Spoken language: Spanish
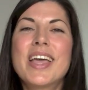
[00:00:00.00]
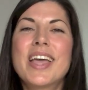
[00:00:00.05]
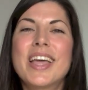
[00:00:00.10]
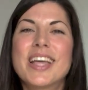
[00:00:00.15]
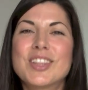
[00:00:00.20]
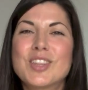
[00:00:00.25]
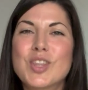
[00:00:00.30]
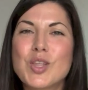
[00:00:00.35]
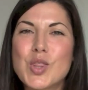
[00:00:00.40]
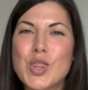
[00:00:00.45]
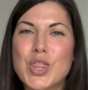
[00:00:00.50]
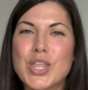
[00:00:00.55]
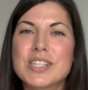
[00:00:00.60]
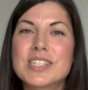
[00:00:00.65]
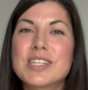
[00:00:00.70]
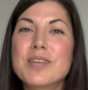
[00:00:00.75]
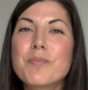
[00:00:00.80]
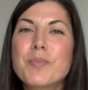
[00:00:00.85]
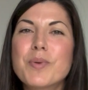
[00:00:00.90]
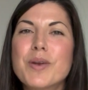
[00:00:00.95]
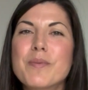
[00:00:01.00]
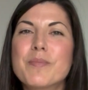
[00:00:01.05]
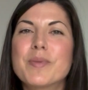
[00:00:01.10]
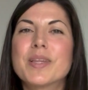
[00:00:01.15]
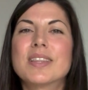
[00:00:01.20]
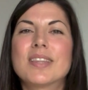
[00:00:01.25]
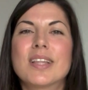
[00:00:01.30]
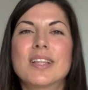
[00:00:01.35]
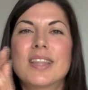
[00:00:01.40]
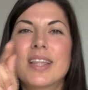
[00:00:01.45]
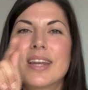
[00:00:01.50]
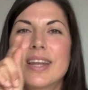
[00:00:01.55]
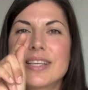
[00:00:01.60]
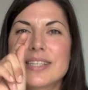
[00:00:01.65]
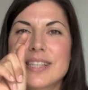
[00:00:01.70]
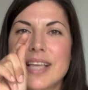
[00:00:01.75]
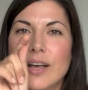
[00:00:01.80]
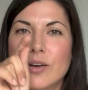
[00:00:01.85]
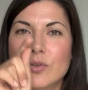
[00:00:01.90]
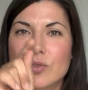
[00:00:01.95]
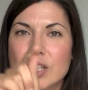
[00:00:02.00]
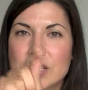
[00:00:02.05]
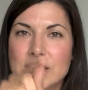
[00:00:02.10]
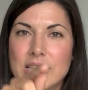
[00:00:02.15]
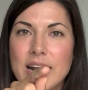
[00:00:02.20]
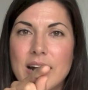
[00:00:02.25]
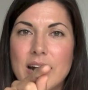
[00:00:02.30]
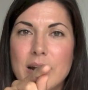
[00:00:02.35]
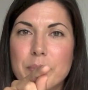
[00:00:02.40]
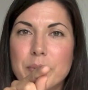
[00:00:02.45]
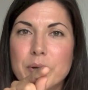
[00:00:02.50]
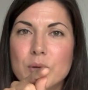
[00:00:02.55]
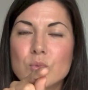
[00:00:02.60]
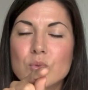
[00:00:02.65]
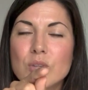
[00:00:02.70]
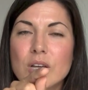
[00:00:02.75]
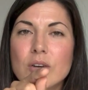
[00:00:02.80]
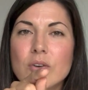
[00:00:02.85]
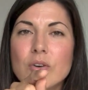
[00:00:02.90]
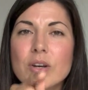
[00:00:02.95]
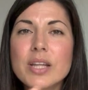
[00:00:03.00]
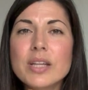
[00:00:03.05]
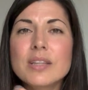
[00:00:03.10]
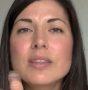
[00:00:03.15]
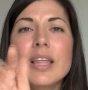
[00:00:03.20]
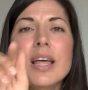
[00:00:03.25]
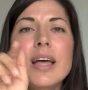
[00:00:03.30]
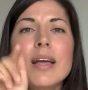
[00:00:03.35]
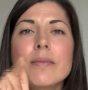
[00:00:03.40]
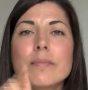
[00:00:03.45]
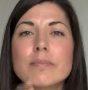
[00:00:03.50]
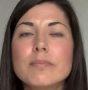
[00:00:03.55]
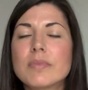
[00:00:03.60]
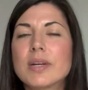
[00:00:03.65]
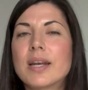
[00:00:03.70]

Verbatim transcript: Entonces, simplemente tenéis que contestar a la pregunta correcta,